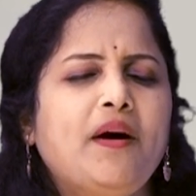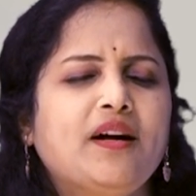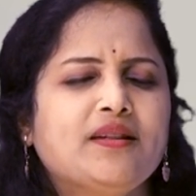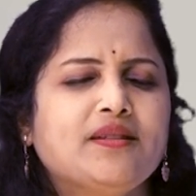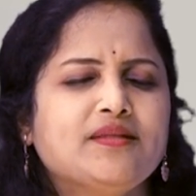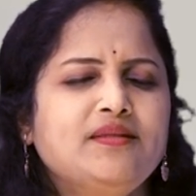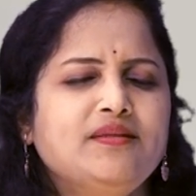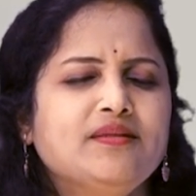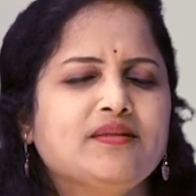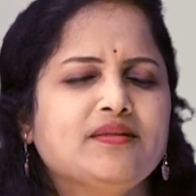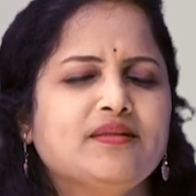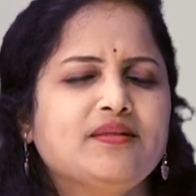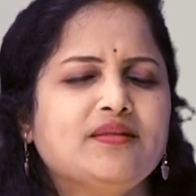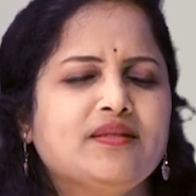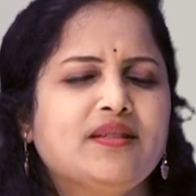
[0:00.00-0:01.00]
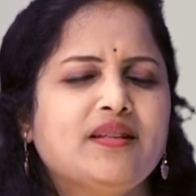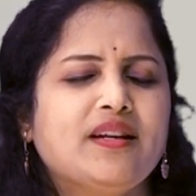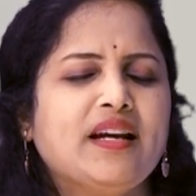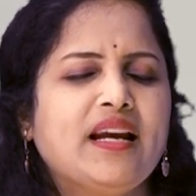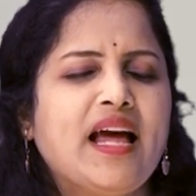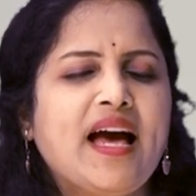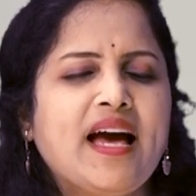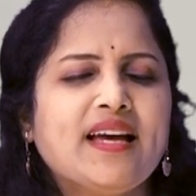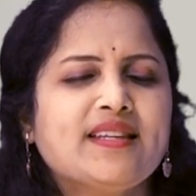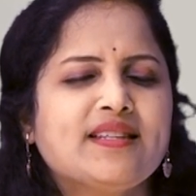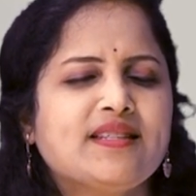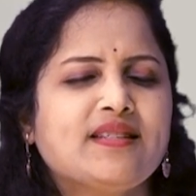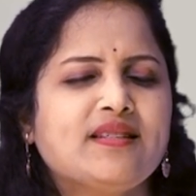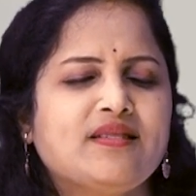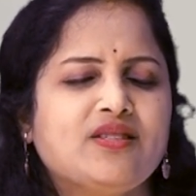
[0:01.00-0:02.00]
పార్ట్
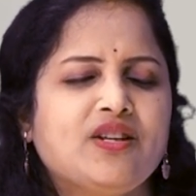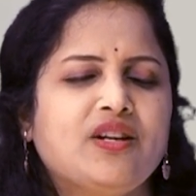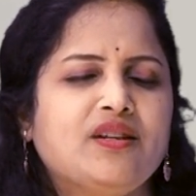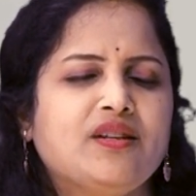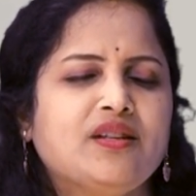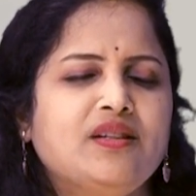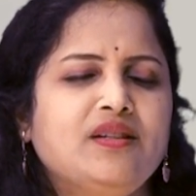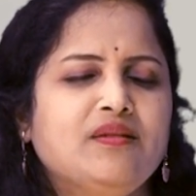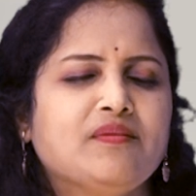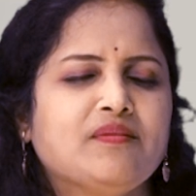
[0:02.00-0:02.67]
రిలాక్స్ చేయండి